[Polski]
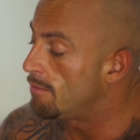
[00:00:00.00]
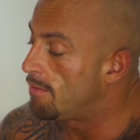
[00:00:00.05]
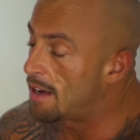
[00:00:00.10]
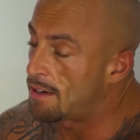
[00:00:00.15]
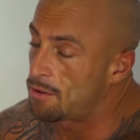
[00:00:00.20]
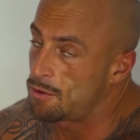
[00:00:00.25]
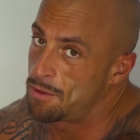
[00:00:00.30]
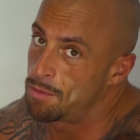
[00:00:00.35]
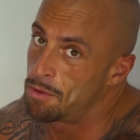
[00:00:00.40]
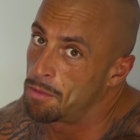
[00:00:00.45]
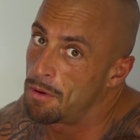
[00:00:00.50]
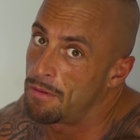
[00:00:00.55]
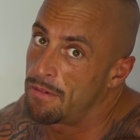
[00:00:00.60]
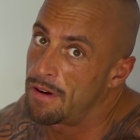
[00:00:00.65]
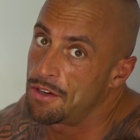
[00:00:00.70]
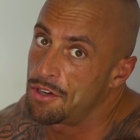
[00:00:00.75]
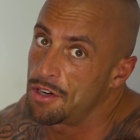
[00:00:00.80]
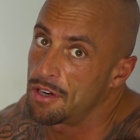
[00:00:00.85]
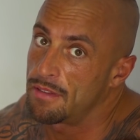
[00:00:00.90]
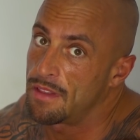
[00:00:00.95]
Warto
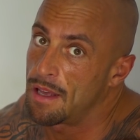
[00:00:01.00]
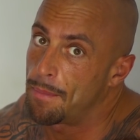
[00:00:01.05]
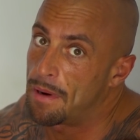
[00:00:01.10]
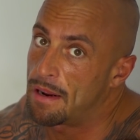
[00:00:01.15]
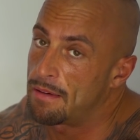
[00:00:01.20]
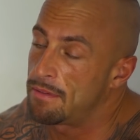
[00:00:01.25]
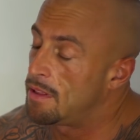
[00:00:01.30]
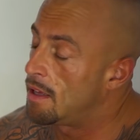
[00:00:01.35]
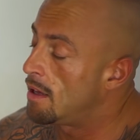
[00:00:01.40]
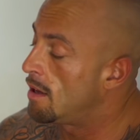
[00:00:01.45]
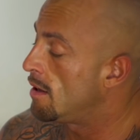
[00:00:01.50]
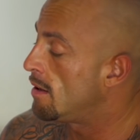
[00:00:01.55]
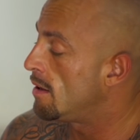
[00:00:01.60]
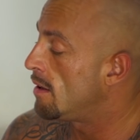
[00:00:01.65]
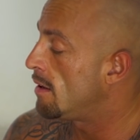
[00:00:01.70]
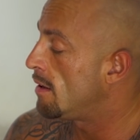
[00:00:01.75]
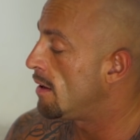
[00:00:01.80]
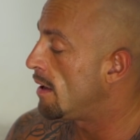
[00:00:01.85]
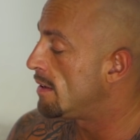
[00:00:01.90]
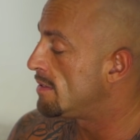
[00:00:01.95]
spróbować,
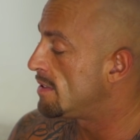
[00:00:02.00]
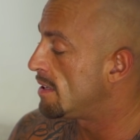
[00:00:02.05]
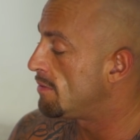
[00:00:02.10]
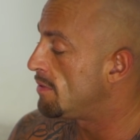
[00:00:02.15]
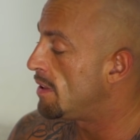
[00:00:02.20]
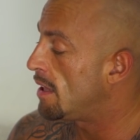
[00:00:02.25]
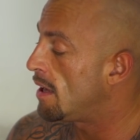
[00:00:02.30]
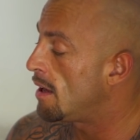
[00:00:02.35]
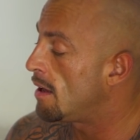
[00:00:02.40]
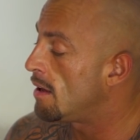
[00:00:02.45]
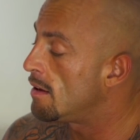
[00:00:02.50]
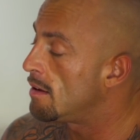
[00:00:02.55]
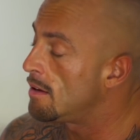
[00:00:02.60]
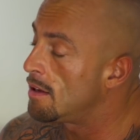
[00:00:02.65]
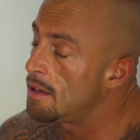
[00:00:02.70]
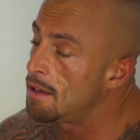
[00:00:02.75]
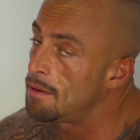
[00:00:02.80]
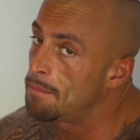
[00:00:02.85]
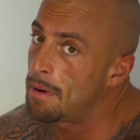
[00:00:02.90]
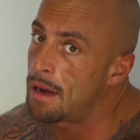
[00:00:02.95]
naprawdę y, SFD
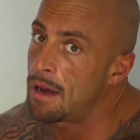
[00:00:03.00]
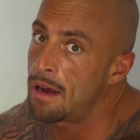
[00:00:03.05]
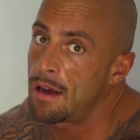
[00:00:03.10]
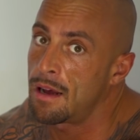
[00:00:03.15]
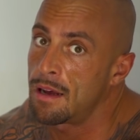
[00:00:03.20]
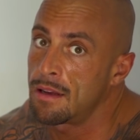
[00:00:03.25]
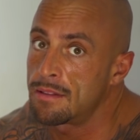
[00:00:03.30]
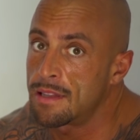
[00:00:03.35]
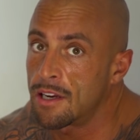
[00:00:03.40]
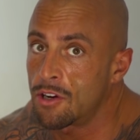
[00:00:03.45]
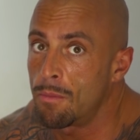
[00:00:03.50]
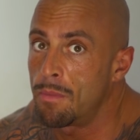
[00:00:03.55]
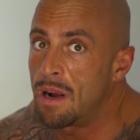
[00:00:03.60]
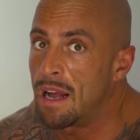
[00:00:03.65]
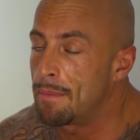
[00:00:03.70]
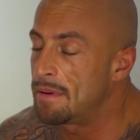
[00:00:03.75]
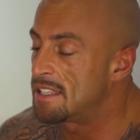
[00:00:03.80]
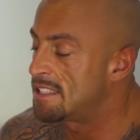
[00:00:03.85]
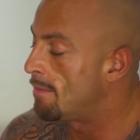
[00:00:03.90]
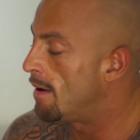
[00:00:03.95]
y, ma taką
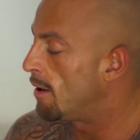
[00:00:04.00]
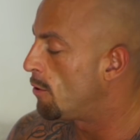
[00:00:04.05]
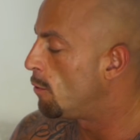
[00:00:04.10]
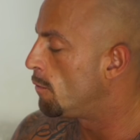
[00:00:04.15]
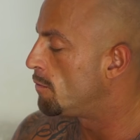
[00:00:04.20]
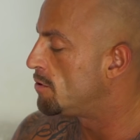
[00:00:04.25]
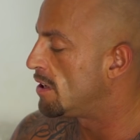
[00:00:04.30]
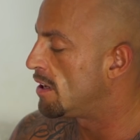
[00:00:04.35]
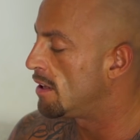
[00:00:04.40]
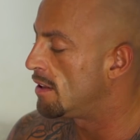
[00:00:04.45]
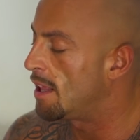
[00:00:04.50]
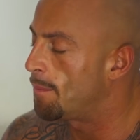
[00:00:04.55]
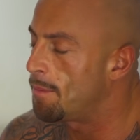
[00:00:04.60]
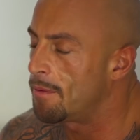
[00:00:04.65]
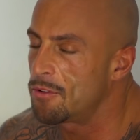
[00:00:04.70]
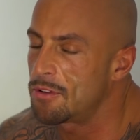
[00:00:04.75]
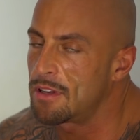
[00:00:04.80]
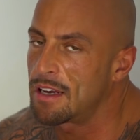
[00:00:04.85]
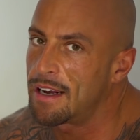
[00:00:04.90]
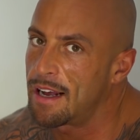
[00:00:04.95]
gamę smaków, że na
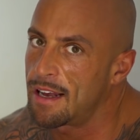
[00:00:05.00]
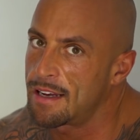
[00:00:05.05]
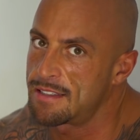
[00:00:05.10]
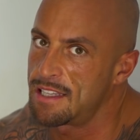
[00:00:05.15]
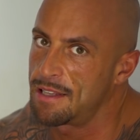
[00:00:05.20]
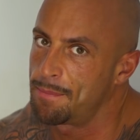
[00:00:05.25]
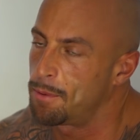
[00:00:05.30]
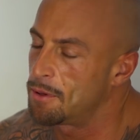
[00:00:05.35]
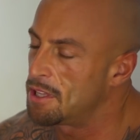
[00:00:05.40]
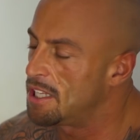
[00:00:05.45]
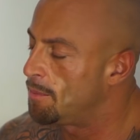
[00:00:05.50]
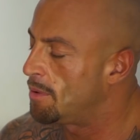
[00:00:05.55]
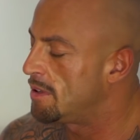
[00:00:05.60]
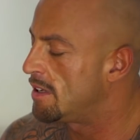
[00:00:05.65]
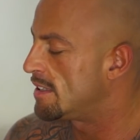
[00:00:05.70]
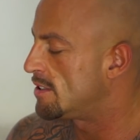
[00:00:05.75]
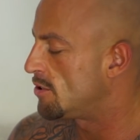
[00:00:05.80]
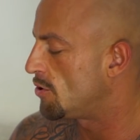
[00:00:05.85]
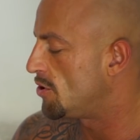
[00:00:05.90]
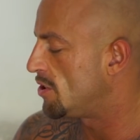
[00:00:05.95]
pewno na każde
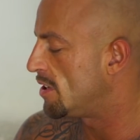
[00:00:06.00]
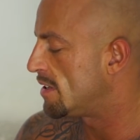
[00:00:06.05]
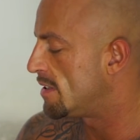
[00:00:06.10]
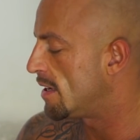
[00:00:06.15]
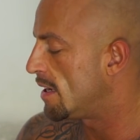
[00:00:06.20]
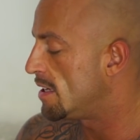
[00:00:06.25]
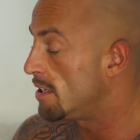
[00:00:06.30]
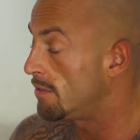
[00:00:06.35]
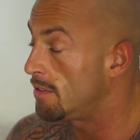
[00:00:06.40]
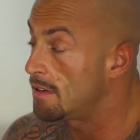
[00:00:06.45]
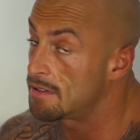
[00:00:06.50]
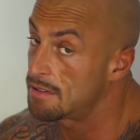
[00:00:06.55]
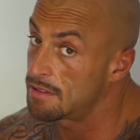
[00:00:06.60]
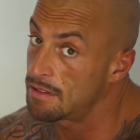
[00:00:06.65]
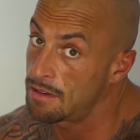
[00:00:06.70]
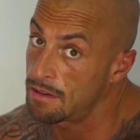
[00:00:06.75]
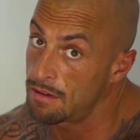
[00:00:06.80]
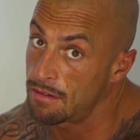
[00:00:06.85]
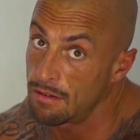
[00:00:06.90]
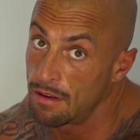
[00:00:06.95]
podniebienie coś się znajdzie,
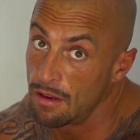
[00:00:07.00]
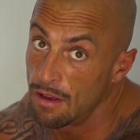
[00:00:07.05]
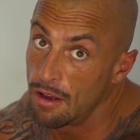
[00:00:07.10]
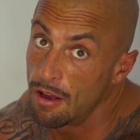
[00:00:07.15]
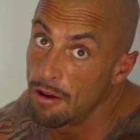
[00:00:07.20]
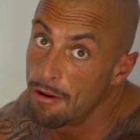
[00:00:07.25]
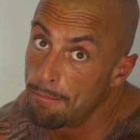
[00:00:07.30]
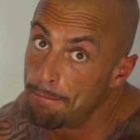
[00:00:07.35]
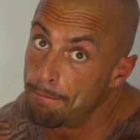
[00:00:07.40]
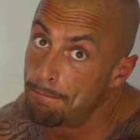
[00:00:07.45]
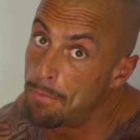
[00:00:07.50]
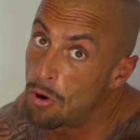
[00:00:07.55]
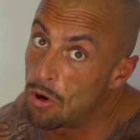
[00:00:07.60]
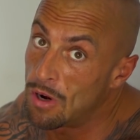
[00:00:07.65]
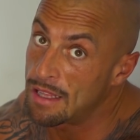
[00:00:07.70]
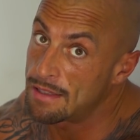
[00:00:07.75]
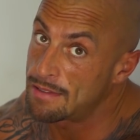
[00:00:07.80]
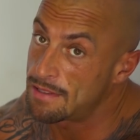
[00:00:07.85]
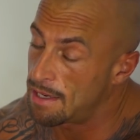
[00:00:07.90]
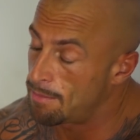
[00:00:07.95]
więc
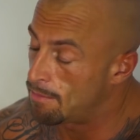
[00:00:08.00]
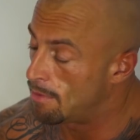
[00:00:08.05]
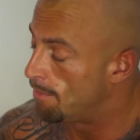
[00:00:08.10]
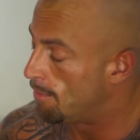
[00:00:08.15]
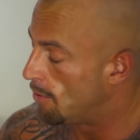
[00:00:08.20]
polecam,